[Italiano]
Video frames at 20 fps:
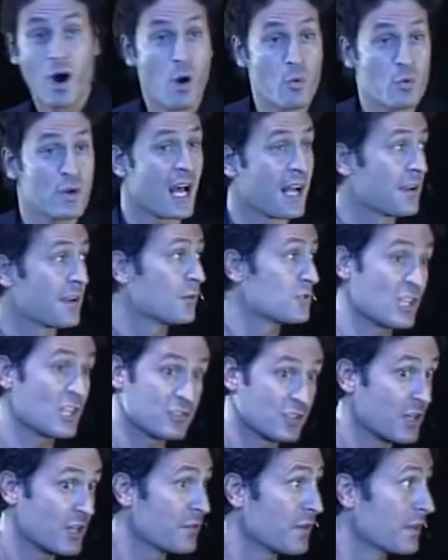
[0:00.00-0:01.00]
un anno già
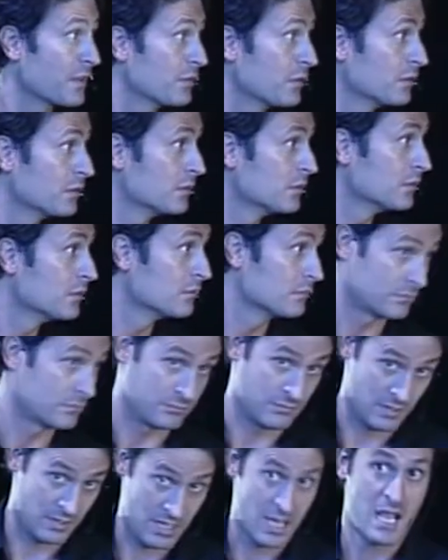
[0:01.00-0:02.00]
scrivevo.
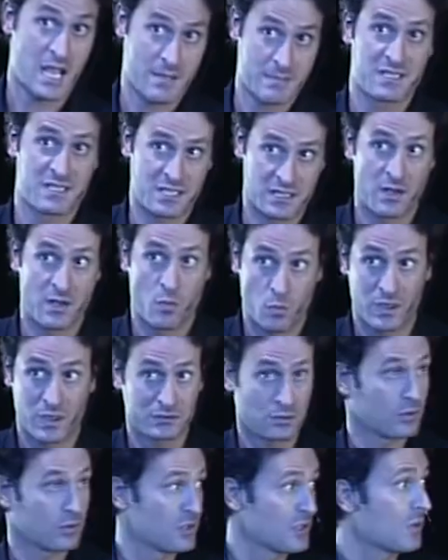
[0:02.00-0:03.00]
Eh, ma già da un
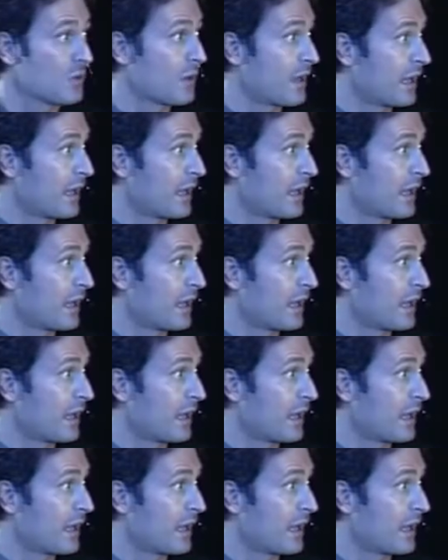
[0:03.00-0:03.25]
4-5